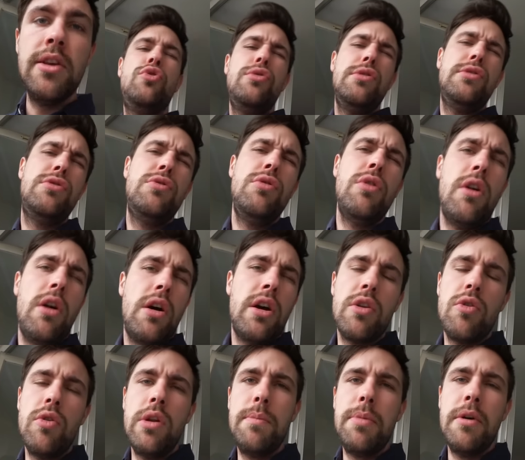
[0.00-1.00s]
Je suis sûr, hein,
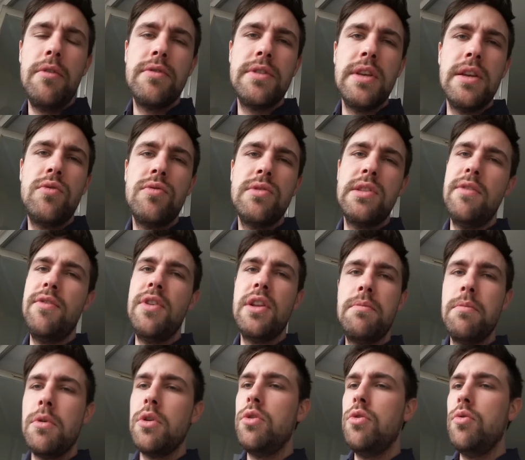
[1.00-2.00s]
rigolez pas, vous avez tous des
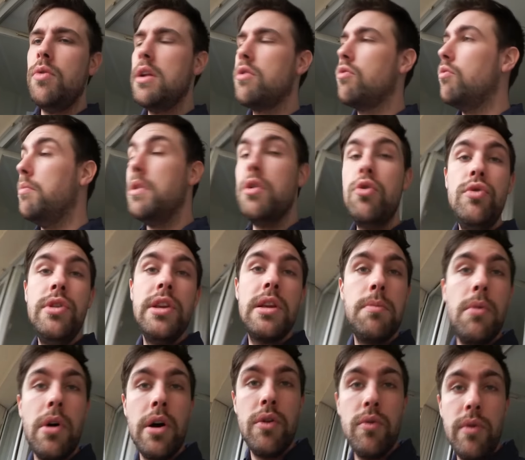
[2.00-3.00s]
vêtements de Noël qu'on met
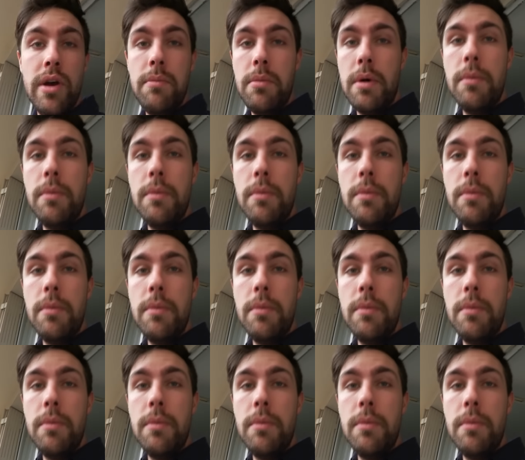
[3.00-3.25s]
uniquement à Noël.